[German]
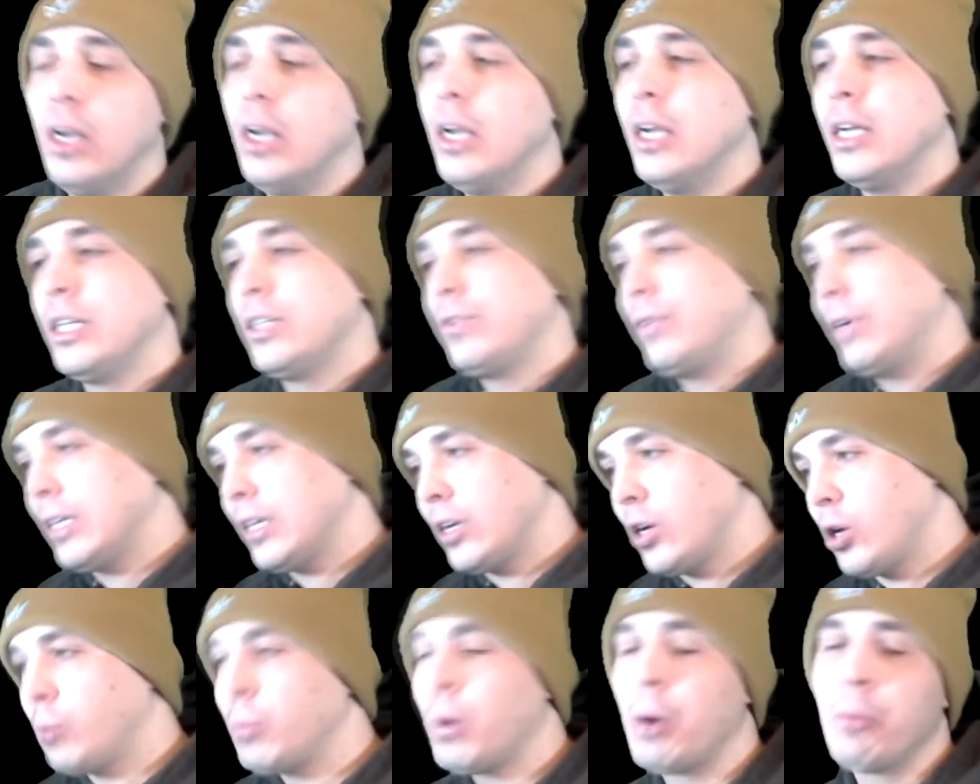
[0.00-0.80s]
Ich werde dann
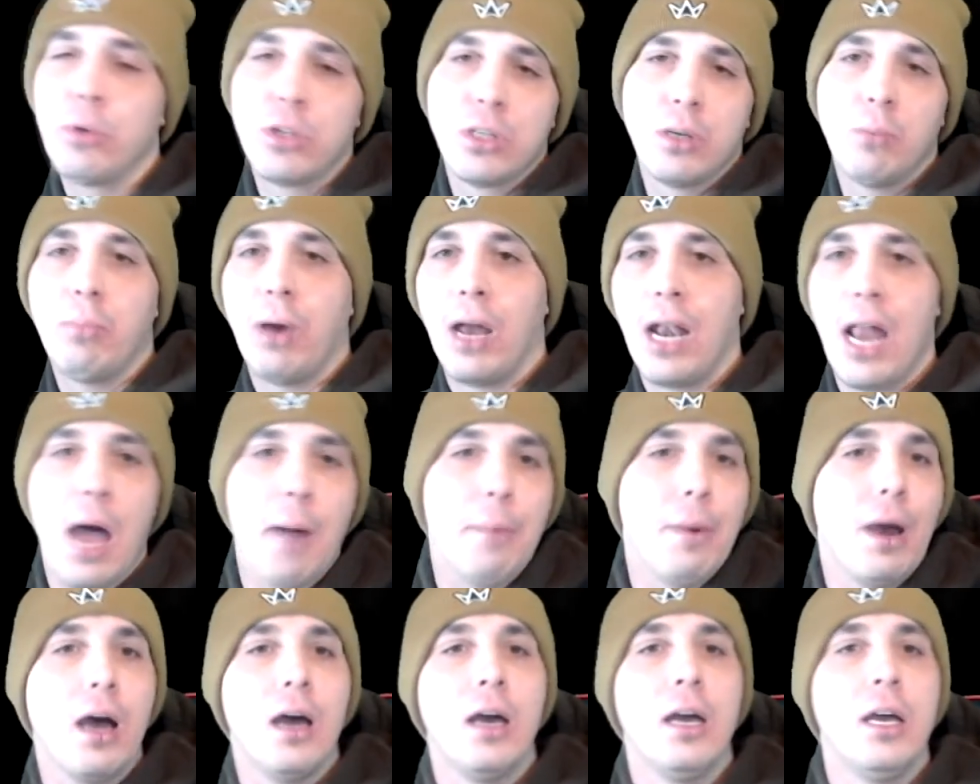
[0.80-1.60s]
nochmal ein bisschen
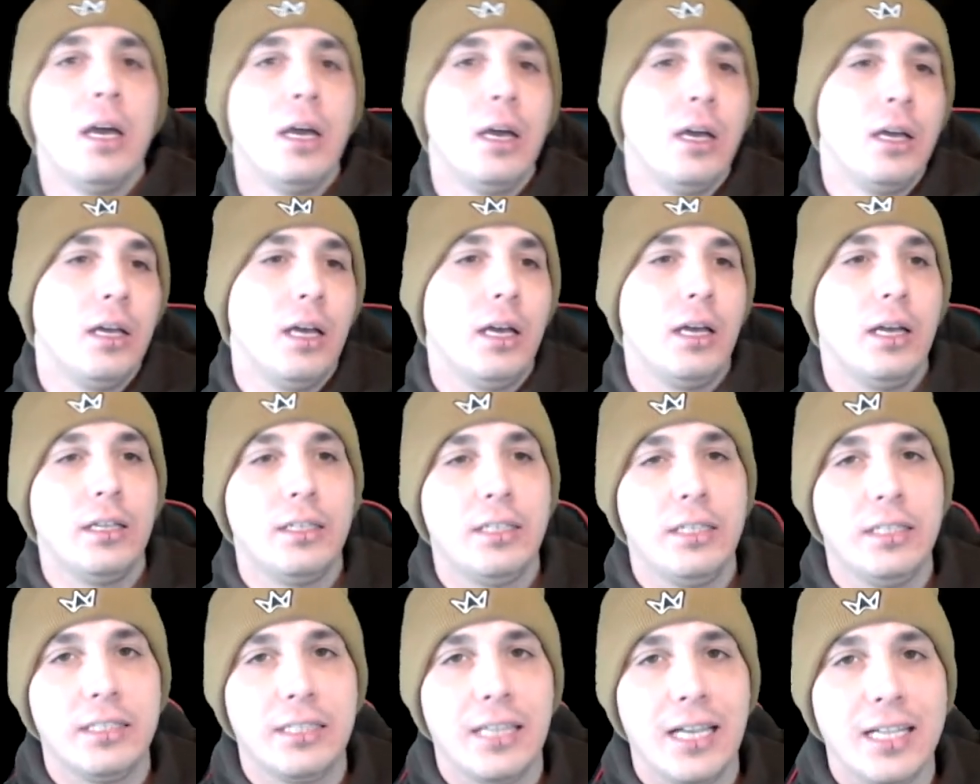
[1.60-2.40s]
Palaber äh,
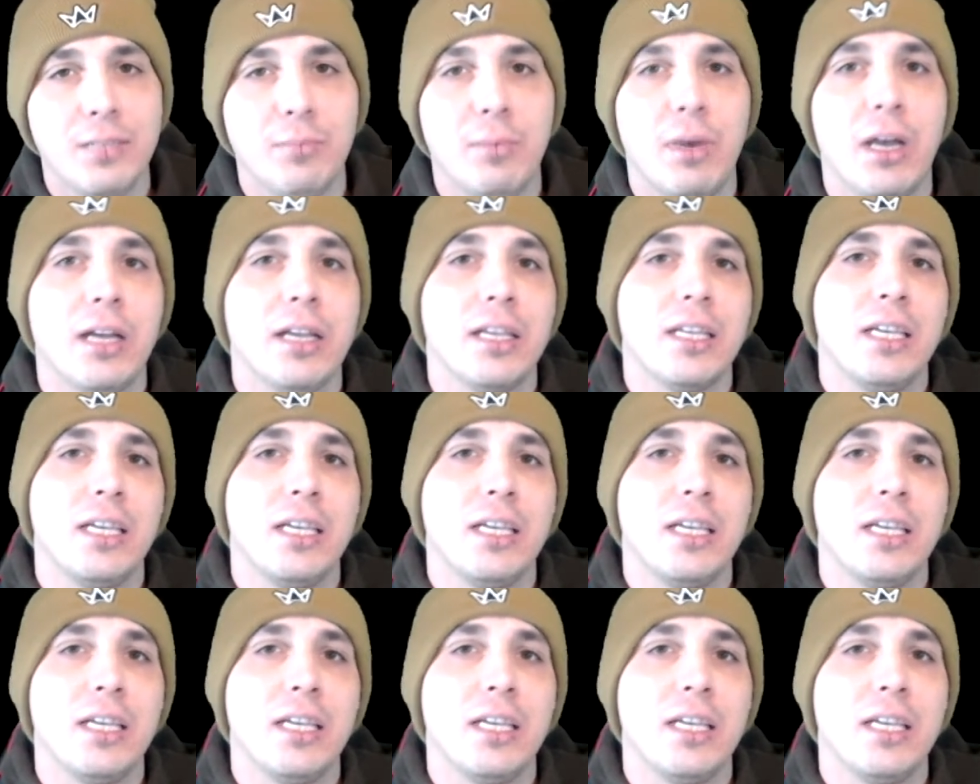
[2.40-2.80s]
dies, das machen.